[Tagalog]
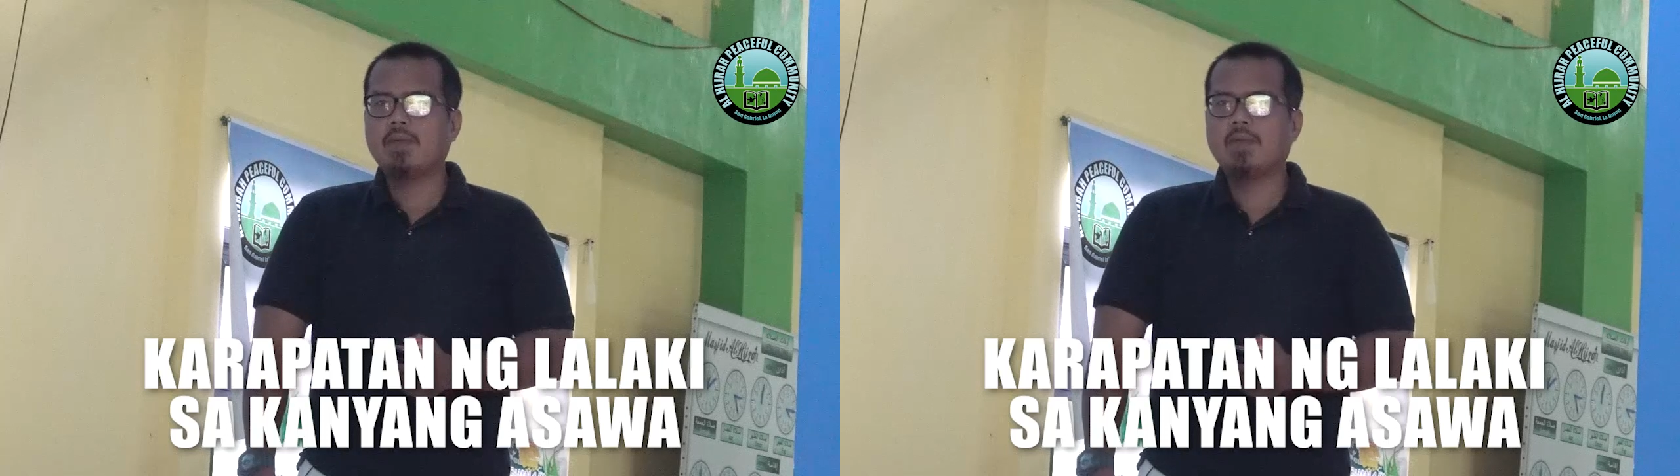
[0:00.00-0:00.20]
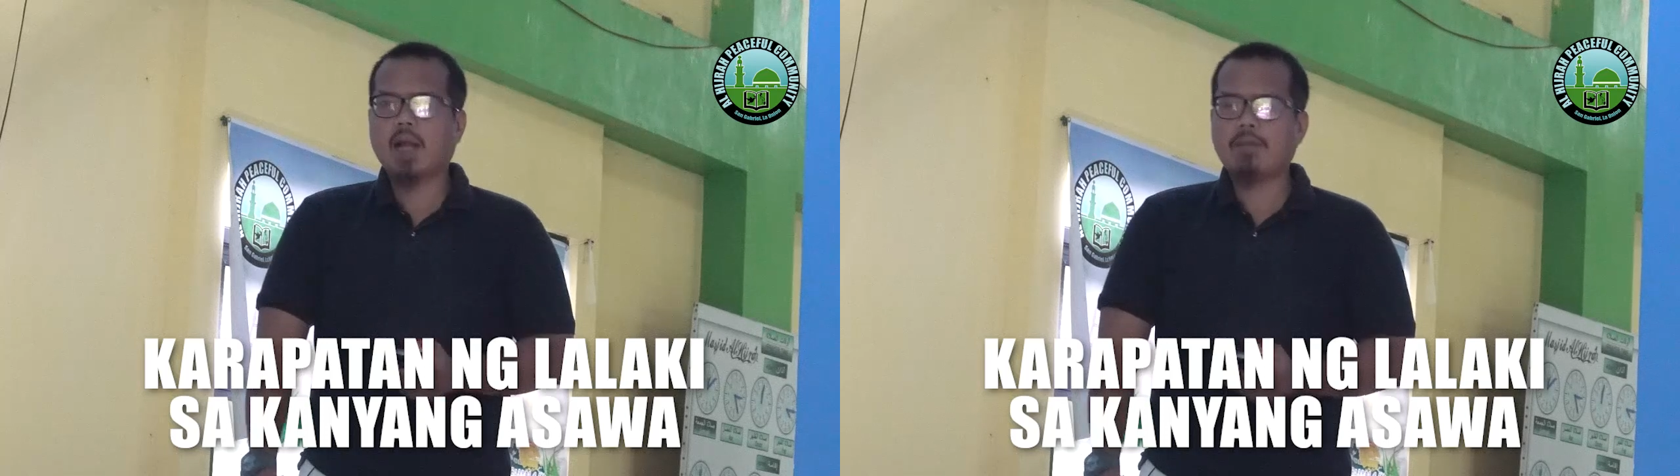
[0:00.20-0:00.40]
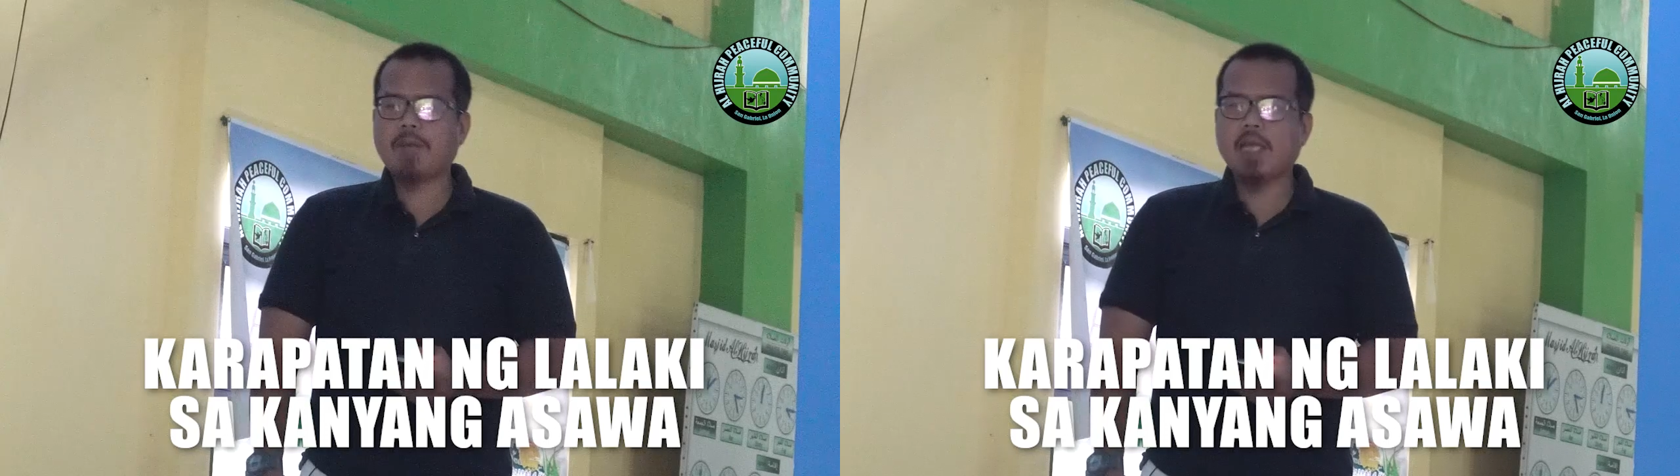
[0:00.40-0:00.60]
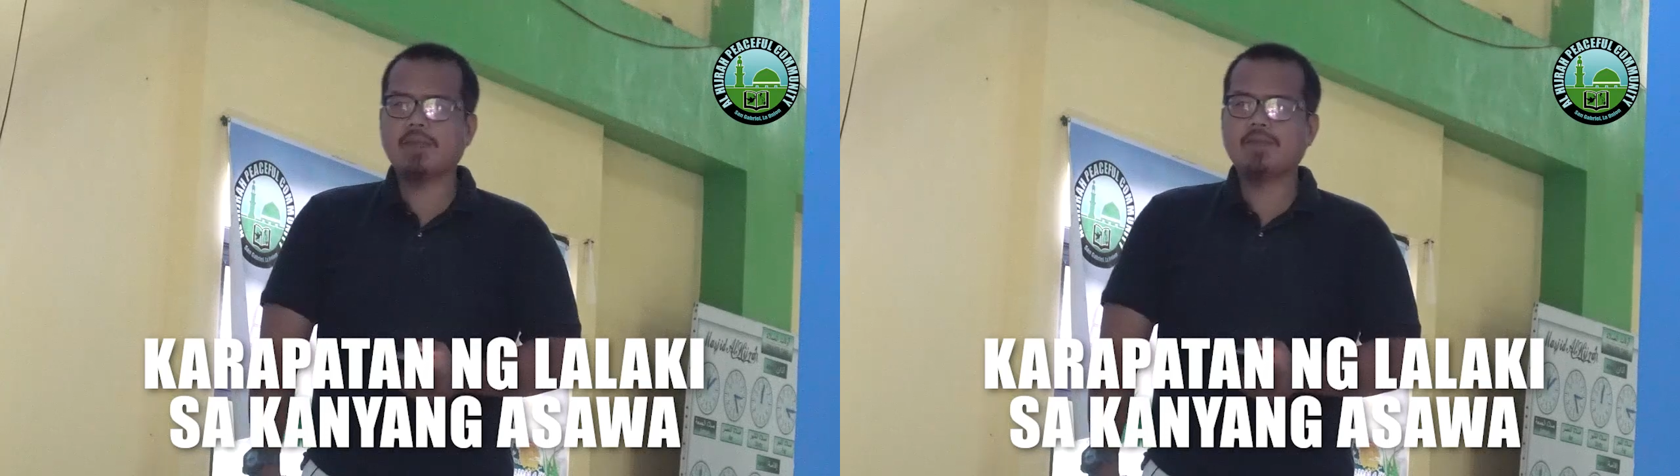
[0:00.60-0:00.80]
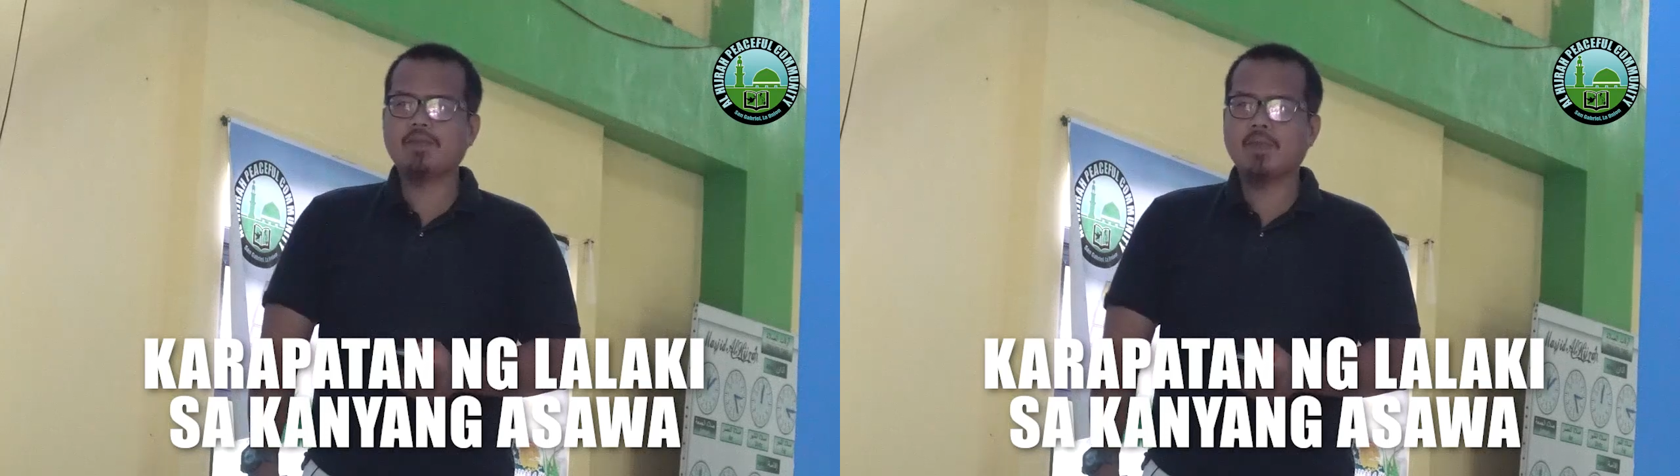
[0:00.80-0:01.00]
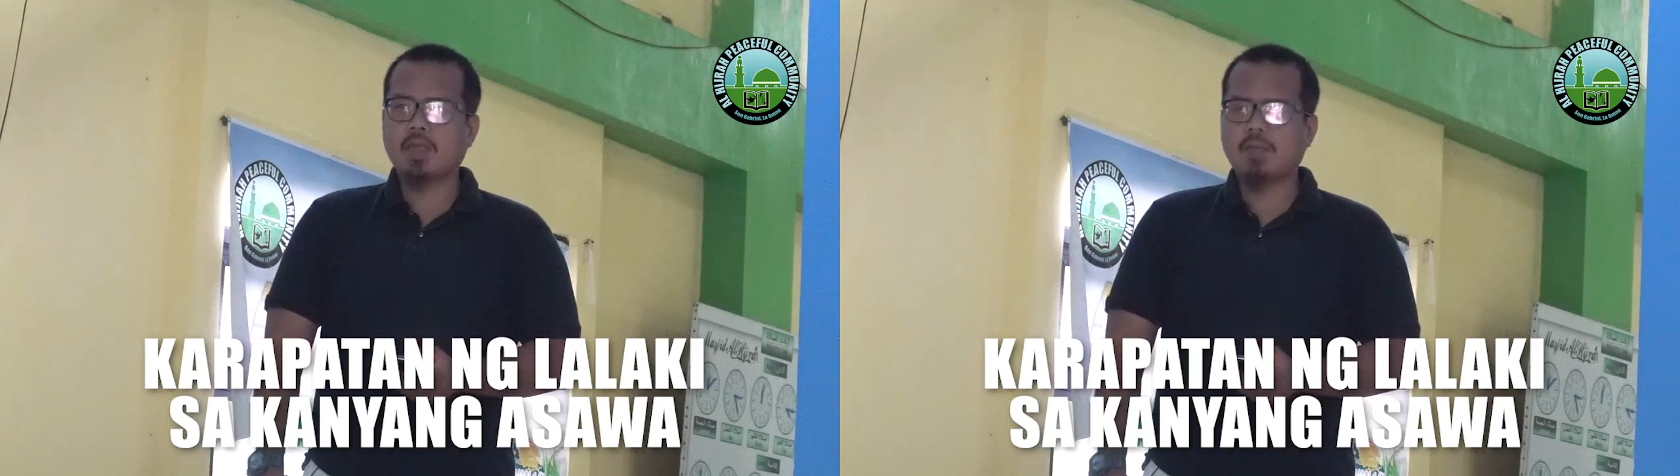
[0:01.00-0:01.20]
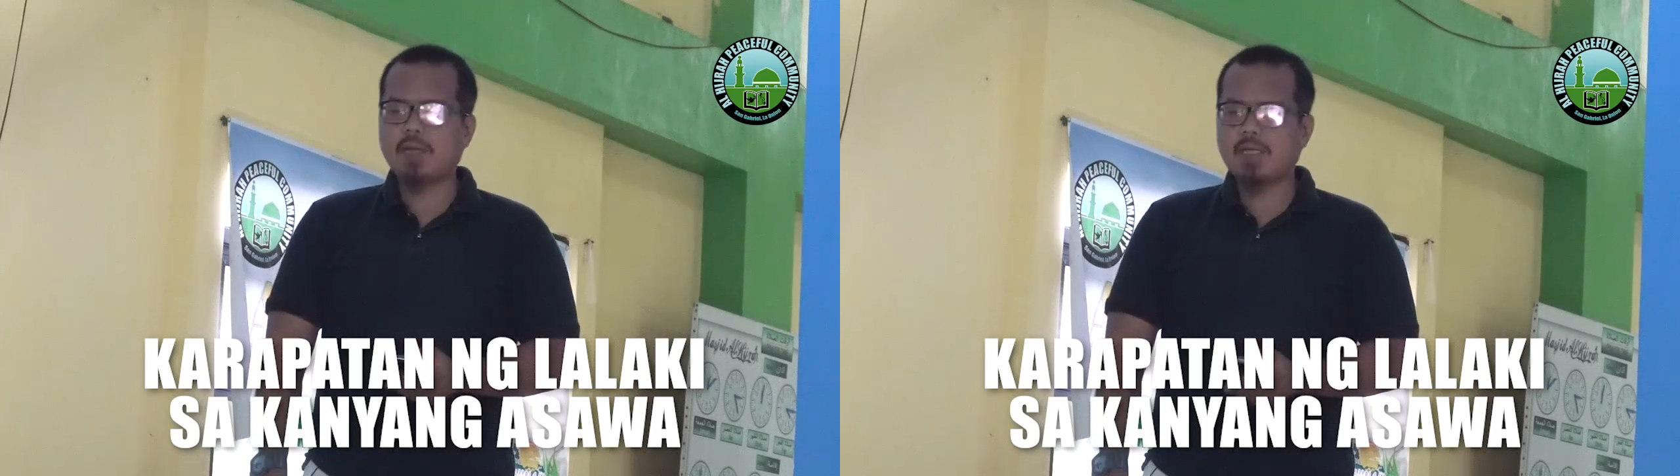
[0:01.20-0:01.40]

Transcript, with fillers: marapat na